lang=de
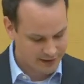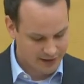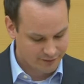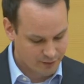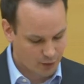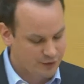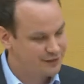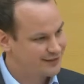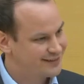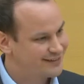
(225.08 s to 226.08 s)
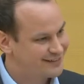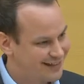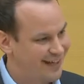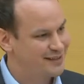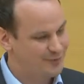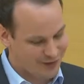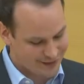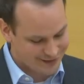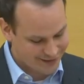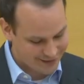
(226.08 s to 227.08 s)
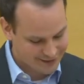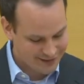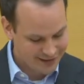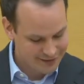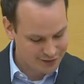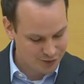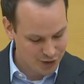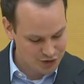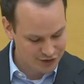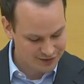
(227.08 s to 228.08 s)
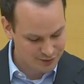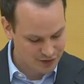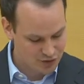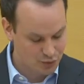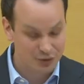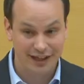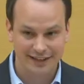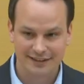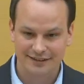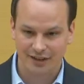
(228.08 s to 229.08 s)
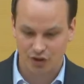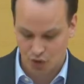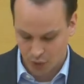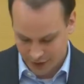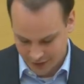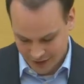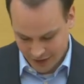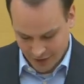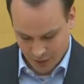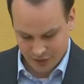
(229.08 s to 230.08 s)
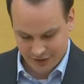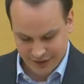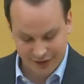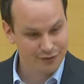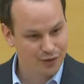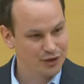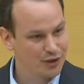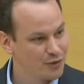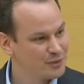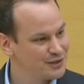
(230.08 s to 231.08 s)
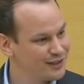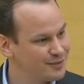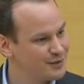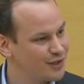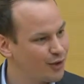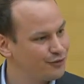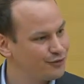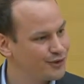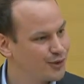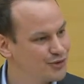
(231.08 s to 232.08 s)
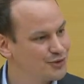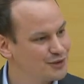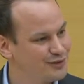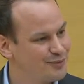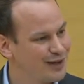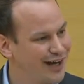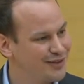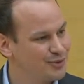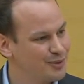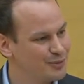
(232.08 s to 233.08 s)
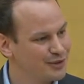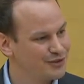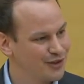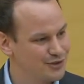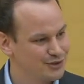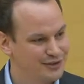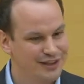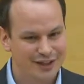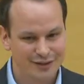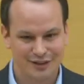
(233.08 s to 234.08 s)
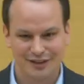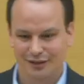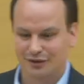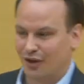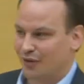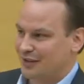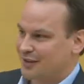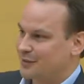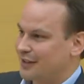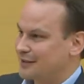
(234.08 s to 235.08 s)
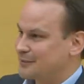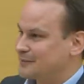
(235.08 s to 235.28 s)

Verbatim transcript: Wir wollen dieses zarte Pflänzlein des Fortschritts in unseren Schulen daher nicht zerstören und daher freue ich auch mich, ich mich auf konstruktive Beratungen im Bildungsausschuss. Vielen Dank für die Aufmerksamkeit.